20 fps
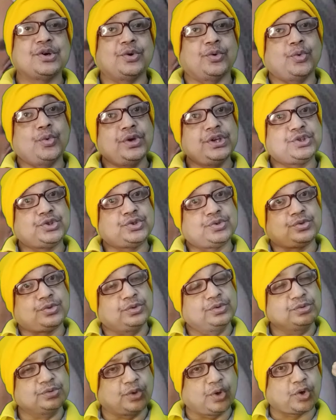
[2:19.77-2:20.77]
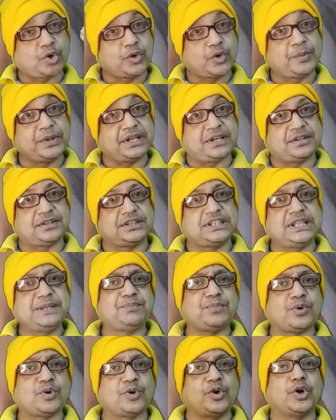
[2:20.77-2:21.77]
ওই গরমের
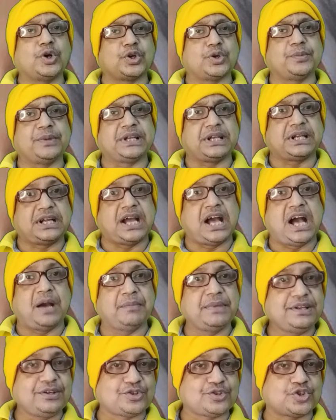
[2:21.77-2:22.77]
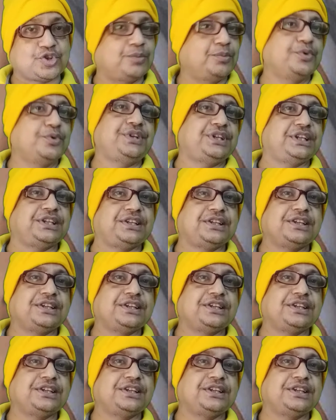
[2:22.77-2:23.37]
তীব্র গরমের ঘামের সময়টি